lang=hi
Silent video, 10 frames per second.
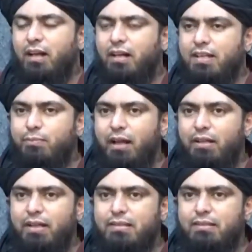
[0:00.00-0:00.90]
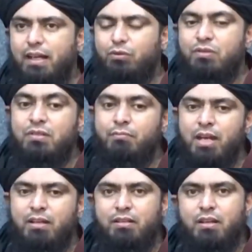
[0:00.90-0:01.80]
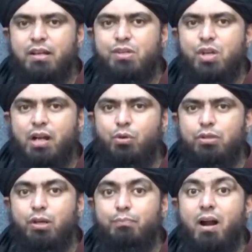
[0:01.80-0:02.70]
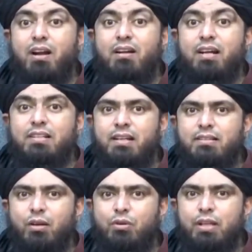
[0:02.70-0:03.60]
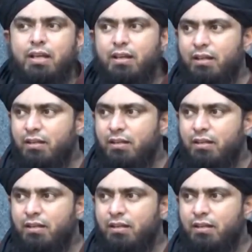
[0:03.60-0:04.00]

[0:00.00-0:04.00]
अगर आसमान के एहसास हो जमीन शक हो जाए और पहाड़ रेजा रेजा हो जाए